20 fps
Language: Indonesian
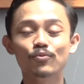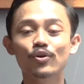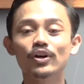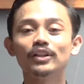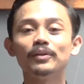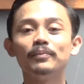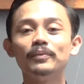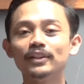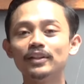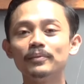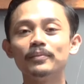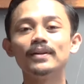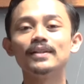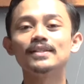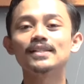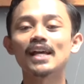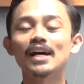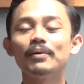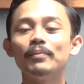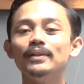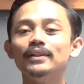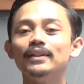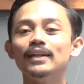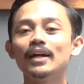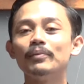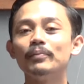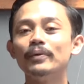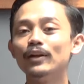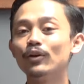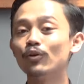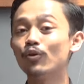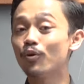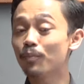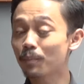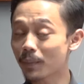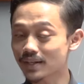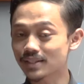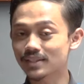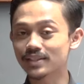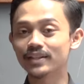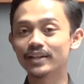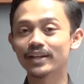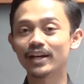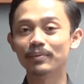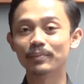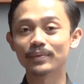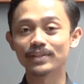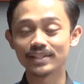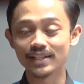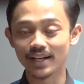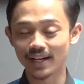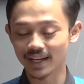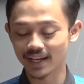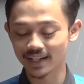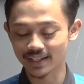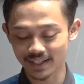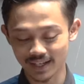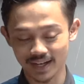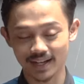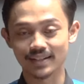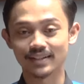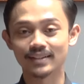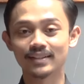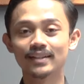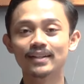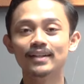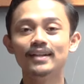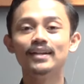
Buat teman-teman sahabat Ira Belko pastinya yang menjalankan